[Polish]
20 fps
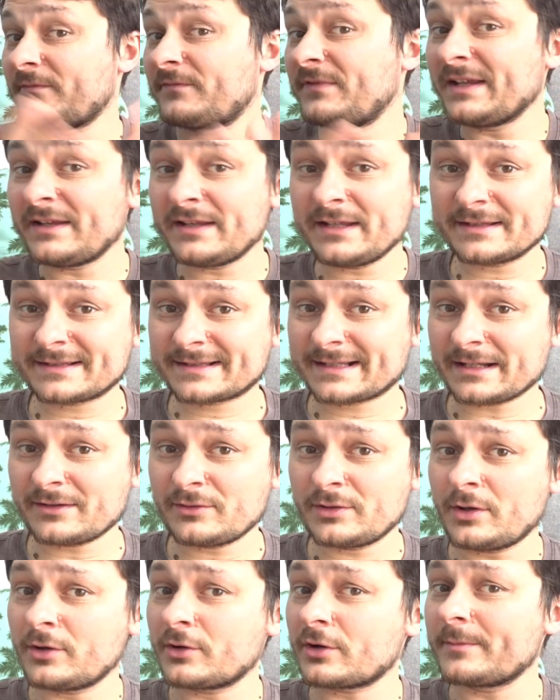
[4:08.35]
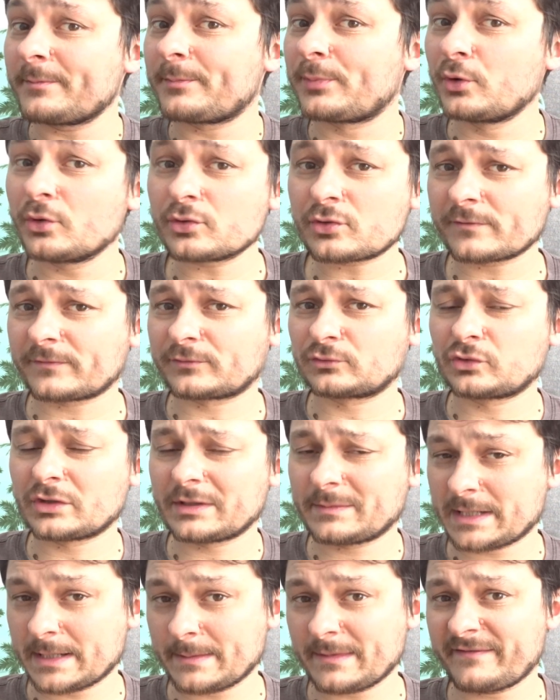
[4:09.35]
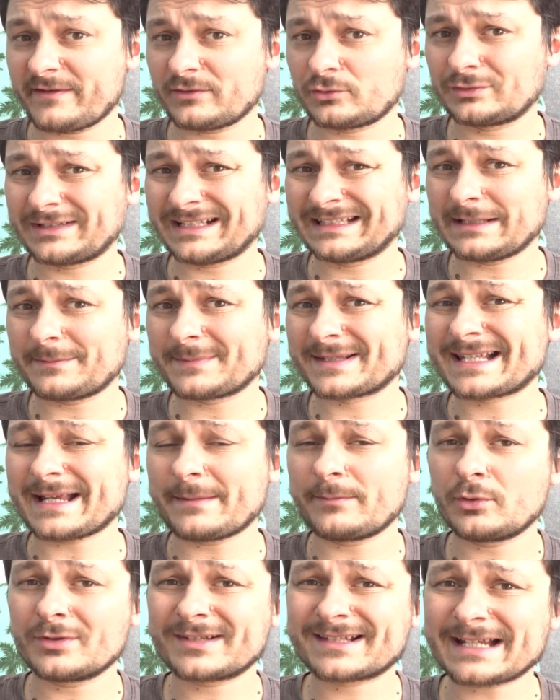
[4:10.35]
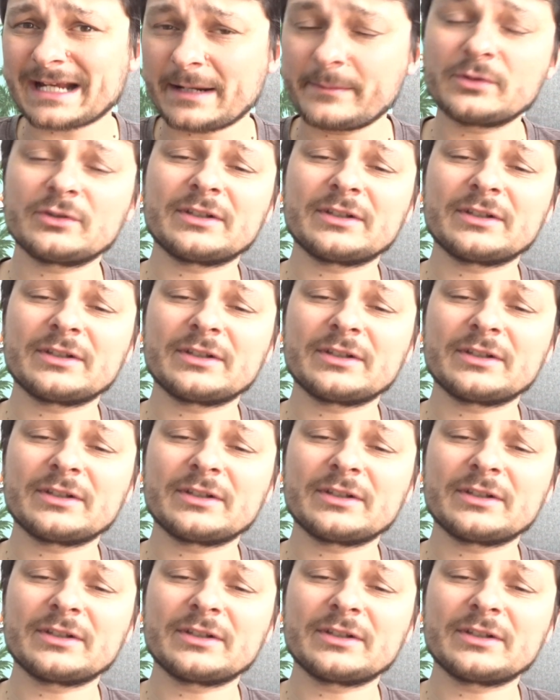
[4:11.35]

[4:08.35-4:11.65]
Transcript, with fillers: Wie, cały ogrom plusów, który przemawia tutaj nam za blockami,